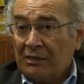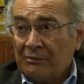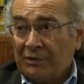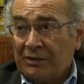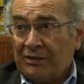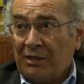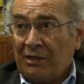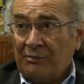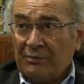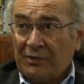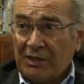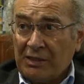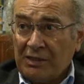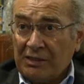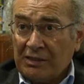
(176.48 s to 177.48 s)

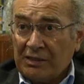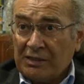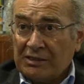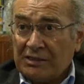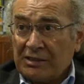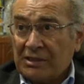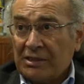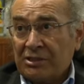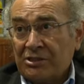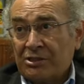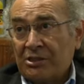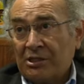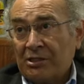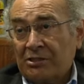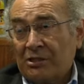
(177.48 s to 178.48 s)
birdenbire iki
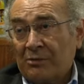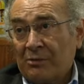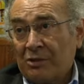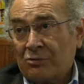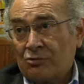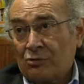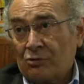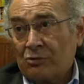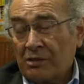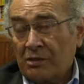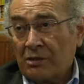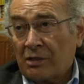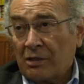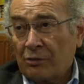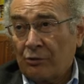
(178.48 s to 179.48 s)
kişi yaşamak zorunda
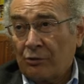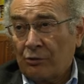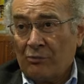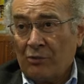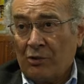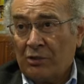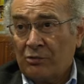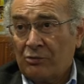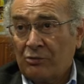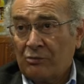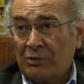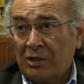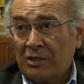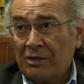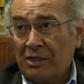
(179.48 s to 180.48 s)
kalıyor. Böyle
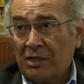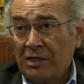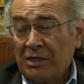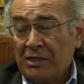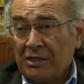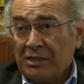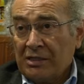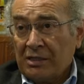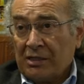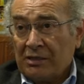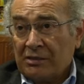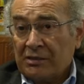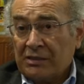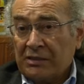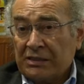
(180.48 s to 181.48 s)
durumlarda
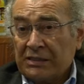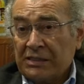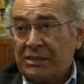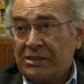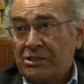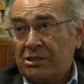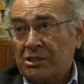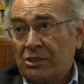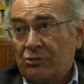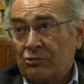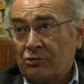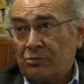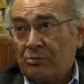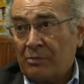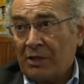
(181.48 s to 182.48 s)
artık iki kişilik
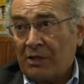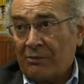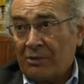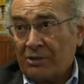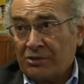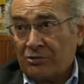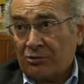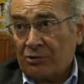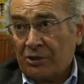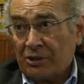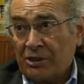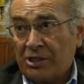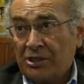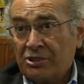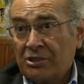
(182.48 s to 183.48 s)
düşünmeye başlıyor.
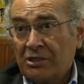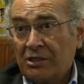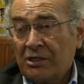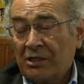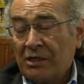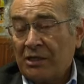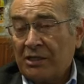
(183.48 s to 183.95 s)
iki kişilik